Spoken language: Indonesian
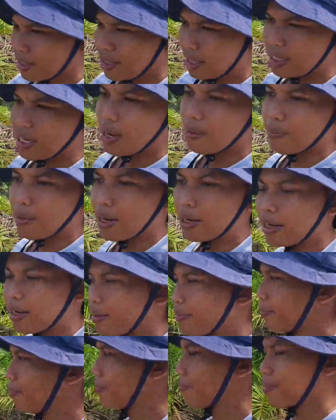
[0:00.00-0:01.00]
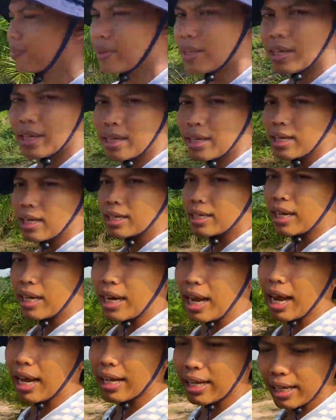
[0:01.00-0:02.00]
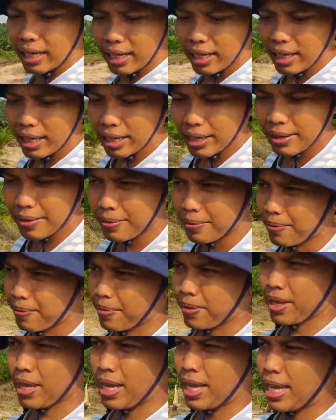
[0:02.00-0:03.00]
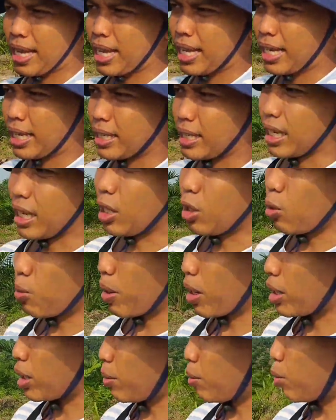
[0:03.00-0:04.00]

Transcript: jadi aman dan hari ini saya tuh bakal